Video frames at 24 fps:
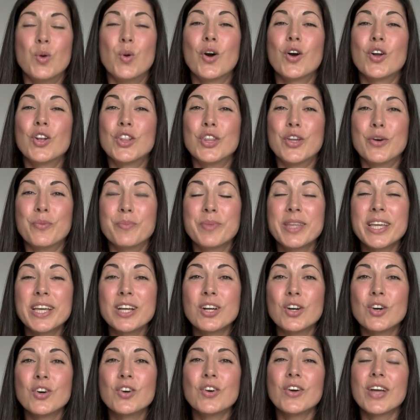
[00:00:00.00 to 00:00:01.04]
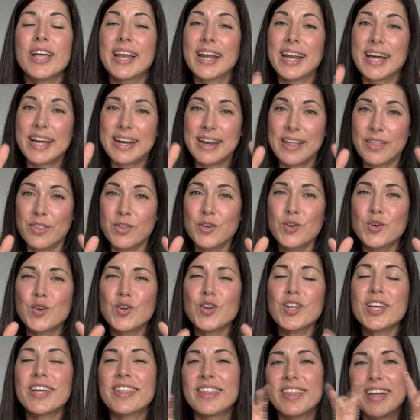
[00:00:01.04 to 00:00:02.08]
Luego el domingo, el
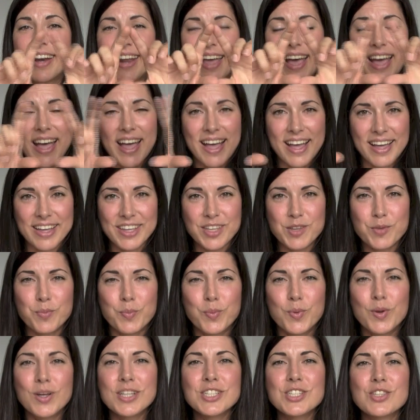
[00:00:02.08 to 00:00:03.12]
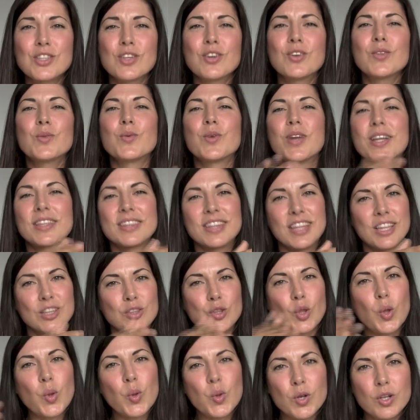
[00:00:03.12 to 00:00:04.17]
ganador quedará ahí puesto durante
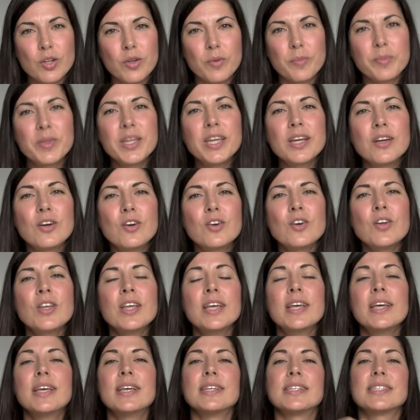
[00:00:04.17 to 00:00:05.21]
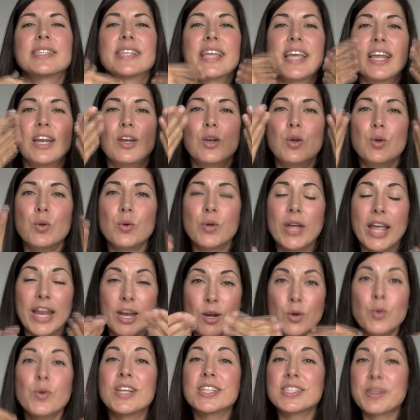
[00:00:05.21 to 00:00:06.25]
todo el domingo si el,
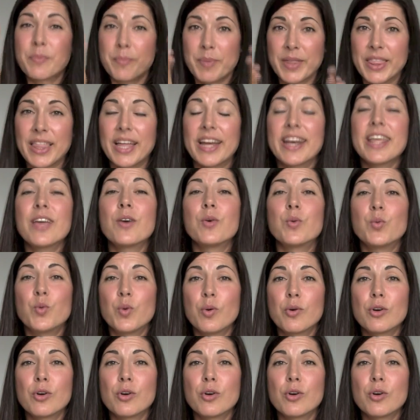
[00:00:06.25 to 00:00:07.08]
lunes empezaré un